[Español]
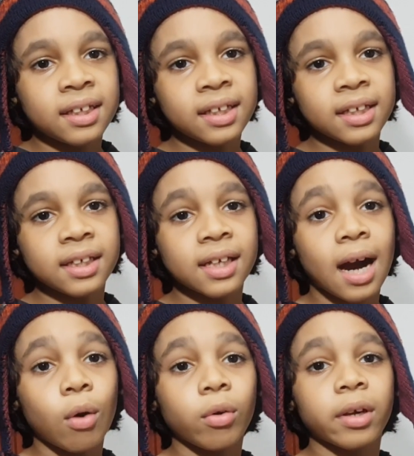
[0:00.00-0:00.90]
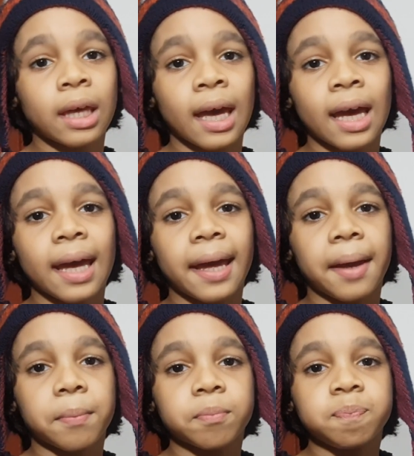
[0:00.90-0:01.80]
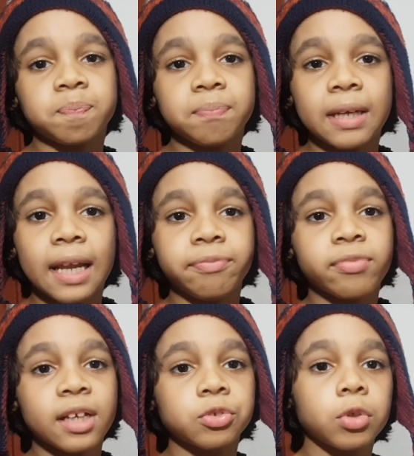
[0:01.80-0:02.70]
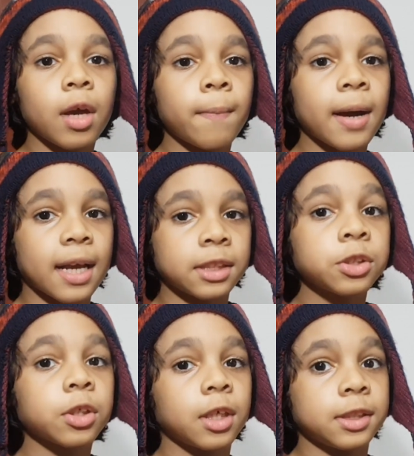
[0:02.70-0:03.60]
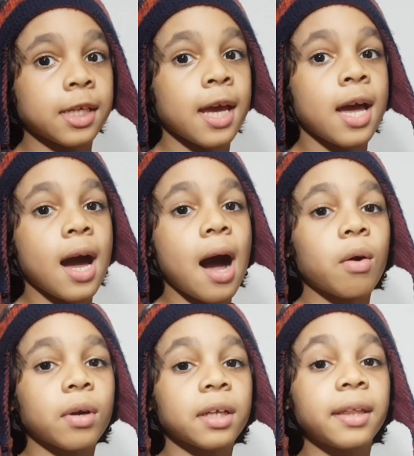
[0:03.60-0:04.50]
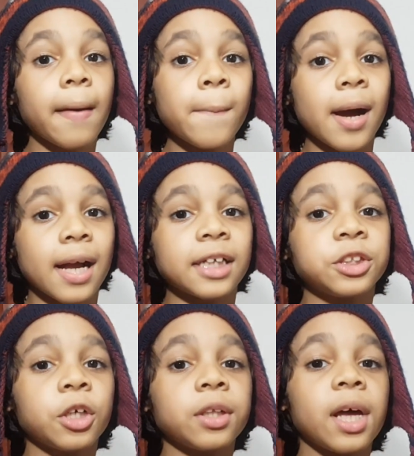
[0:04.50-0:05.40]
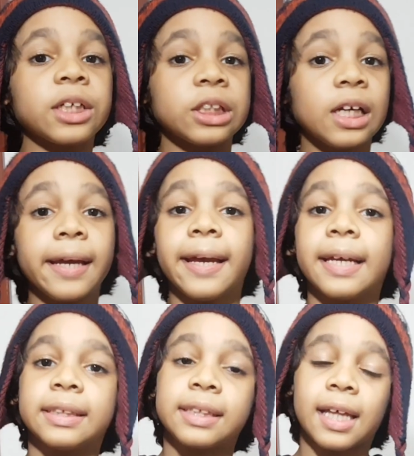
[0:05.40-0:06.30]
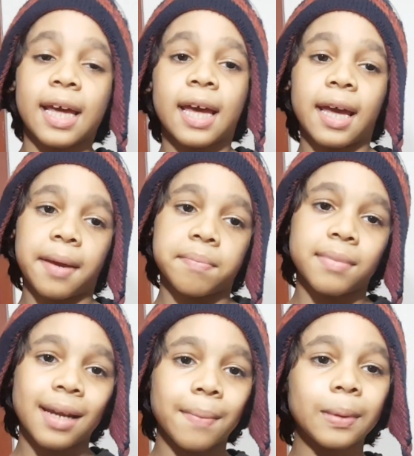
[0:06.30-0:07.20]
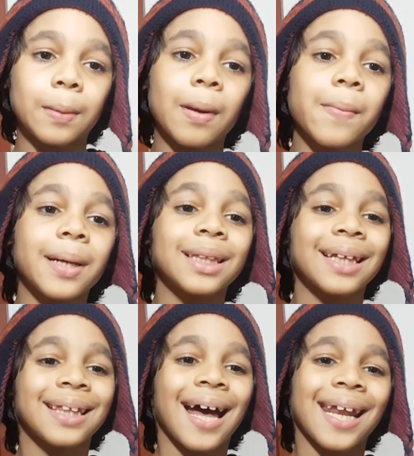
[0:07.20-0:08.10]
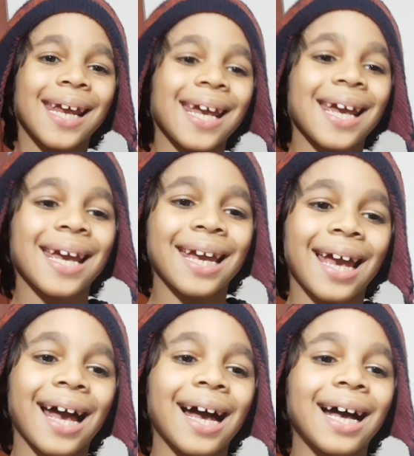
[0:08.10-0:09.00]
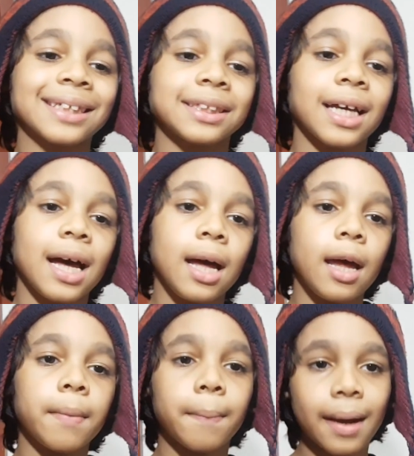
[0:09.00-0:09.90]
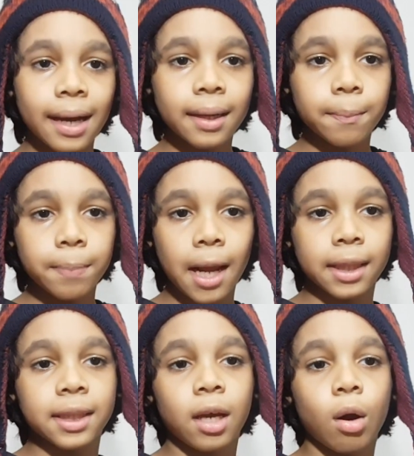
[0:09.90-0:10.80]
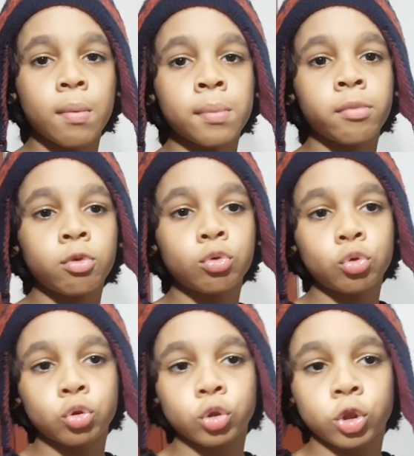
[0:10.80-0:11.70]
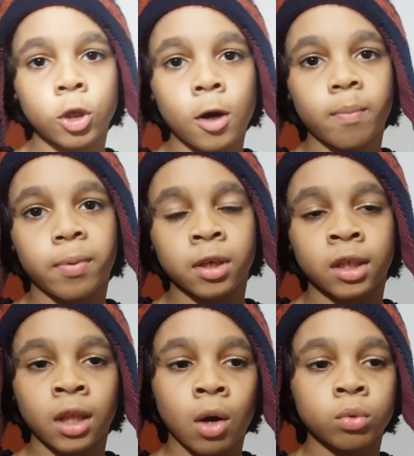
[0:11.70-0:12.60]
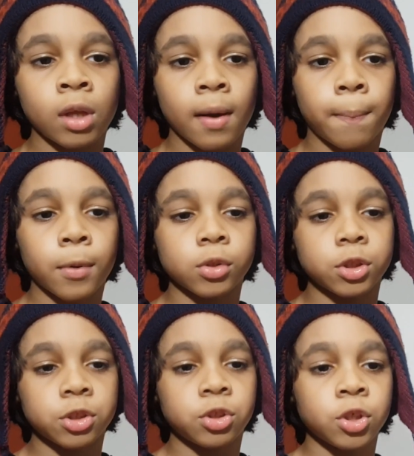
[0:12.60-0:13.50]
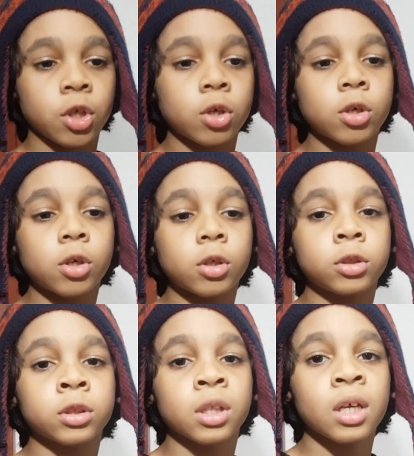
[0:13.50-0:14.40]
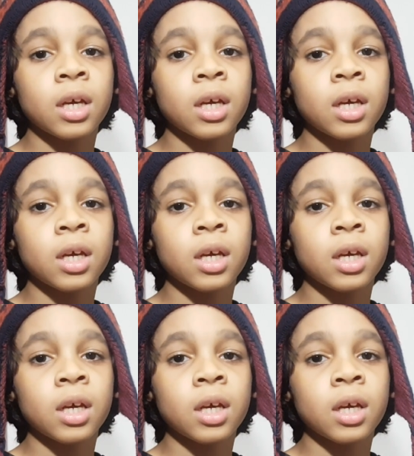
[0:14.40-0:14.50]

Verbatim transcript: Y aunque, miren, estoy en vacaciones, ¿eh? Aunque esté en vacaciones, este, la misma manda tareas, Además, practico mucho porque tengo una exposición